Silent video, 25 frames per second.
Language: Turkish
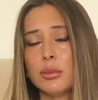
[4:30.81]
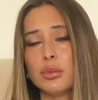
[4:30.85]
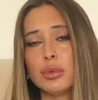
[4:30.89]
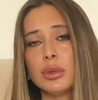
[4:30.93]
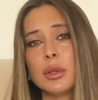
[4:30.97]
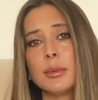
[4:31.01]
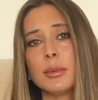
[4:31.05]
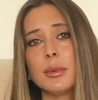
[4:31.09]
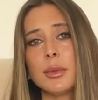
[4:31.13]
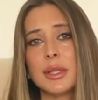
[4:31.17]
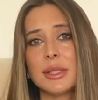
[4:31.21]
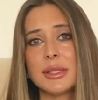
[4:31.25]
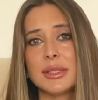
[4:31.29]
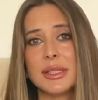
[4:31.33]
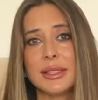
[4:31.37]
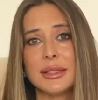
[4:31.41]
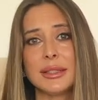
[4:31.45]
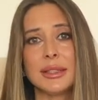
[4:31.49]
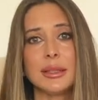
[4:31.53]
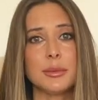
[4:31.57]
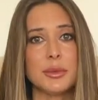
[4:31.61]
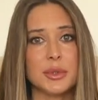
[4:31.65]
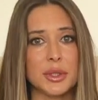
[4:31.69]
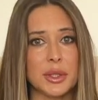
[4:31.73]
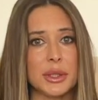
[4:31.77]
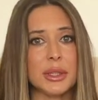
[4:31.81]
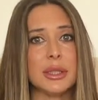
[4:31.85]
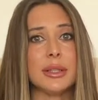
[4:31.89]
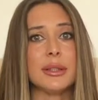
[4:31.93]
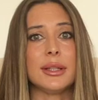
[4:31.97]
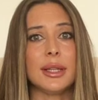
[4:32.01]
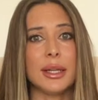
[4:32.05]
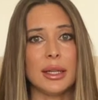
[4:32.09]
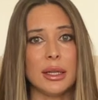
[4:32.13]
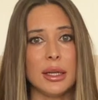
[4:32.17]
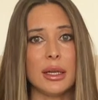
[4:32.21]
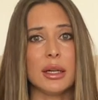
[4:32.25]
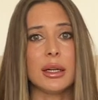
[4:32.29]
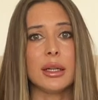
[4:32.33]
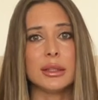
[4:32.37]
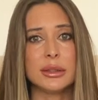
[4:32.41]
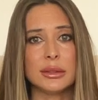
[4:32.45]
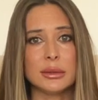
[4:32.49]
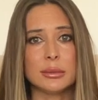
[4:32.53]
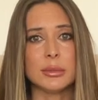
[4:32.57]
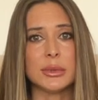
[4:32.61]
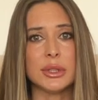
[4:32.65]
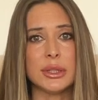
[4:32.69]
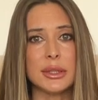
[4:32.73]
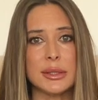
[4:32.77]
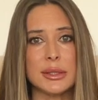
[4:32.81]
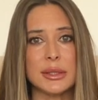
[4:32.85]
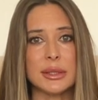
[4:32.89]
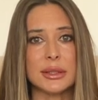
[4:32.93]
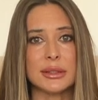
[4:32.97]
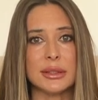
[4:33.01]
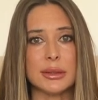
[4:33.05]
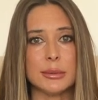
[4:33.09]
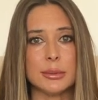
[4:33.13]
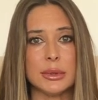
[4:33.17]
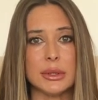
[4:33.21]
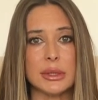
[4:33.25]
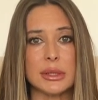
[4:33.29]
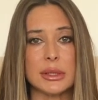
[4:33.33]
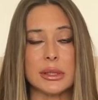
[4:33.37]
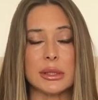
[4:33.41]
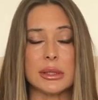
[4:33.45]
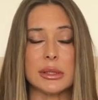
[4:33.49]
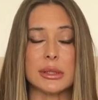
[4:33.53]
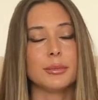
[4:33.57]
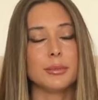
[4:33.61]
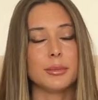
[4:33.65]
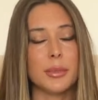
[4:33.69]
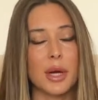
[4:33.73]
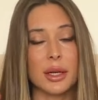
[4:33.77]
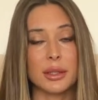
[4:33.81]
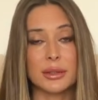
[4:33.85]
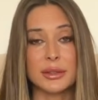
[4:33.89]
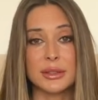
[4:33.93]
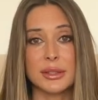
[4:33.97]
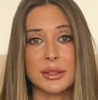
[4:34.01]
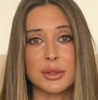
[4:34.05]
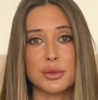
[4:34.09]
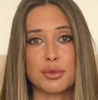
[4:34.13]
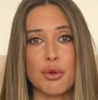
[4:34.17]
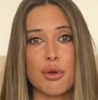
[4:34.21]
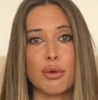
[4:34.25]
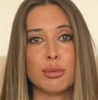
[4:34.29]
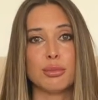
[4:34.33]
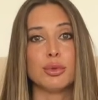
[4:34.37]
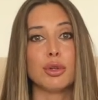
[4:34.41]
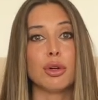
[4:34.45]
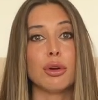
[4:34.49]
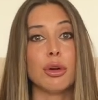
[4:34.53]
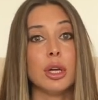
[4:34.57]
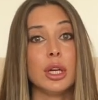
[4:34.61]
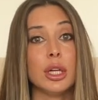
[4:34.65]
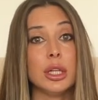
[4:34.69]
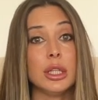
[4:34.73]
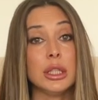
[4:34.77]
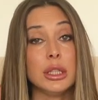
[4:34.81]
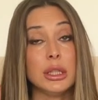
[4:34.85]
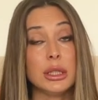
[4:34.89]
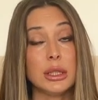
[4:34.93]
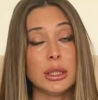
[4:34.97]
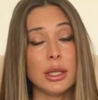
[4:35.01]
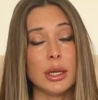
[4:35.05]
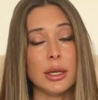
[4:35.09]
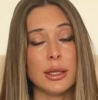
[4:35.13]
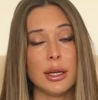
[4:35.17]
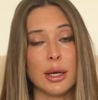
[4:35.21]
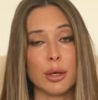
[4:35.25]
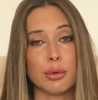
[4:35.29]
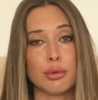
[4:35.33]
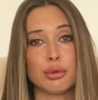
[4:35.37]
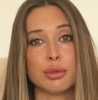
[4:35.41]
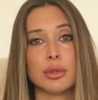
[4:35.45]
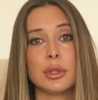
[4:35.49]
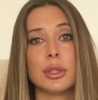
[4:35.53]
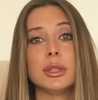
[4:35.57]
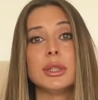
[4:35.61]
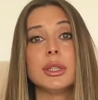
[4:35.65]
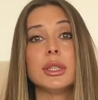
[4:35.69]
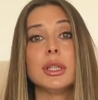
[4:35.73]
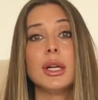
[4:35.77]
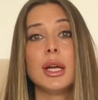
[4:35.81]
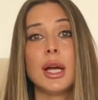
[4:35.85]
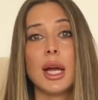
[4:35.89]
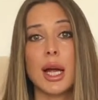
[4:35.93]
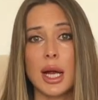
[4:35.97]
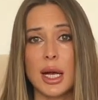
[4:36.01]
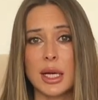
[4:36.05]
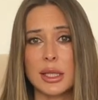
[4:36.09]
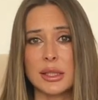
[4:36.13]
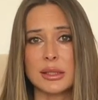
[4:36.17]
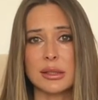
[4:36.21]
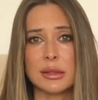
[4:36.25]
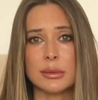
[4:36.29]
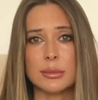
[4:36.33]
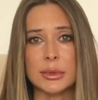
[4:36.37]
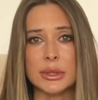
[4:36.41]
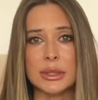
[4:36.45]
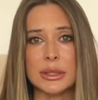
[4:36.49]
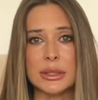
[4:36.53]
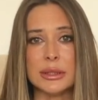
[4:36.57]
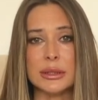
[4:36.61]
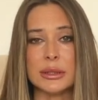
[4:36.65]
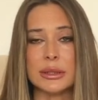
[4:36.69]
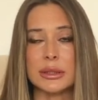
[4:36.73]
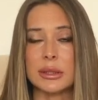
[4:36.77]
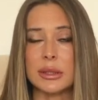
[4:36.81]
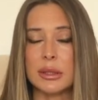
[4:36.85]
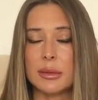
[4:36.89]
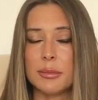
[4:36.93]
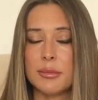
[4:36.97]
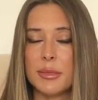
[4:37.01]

Buna bahsettiğim şekilde adımlarınızı atabilirsiniz. Baktınız olmuyor. İki ayak kuralı her zaman iyidir.